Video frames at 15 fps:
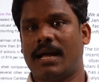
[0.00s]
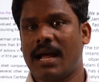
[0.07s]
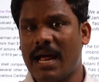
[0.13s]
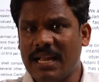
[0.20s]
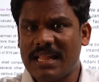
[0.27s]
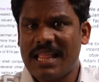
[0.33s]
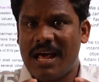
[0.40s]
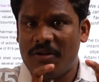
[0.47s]

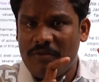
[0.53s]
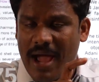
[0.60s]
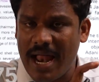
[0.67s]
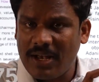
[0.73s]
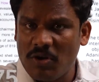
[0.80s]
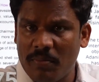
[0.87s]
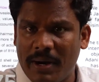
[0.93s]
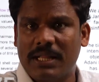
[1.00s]
కానీ దాని
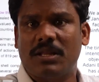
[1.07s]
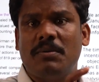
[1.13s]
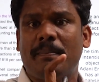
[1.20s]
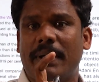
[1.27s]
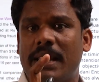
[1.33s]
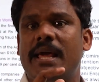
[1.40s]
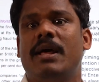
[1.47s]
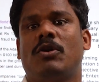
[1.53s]
వాల్యూ మాత్రం
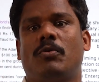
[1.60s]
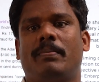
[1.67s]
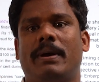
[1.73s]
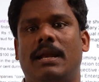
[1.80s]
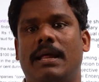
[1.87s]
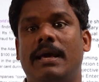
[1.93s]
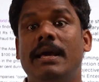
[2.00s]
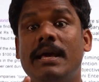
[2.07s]
పదిహేను
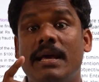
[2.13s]
రూపాయలే